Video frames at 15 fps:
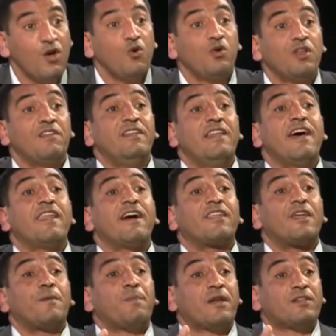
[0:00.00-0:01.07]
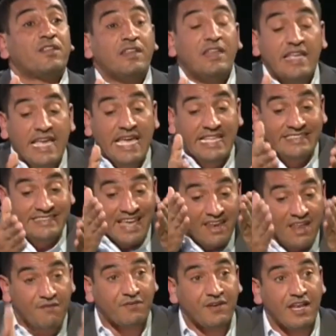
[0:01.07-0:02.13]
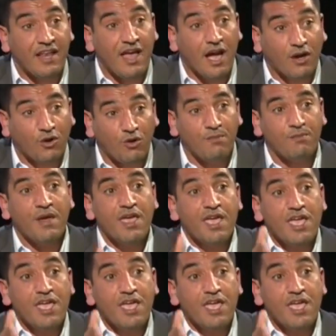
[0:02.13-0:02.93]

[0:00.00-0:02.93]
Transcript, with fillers: وري لا ذا بارتي نين طالبني الحكم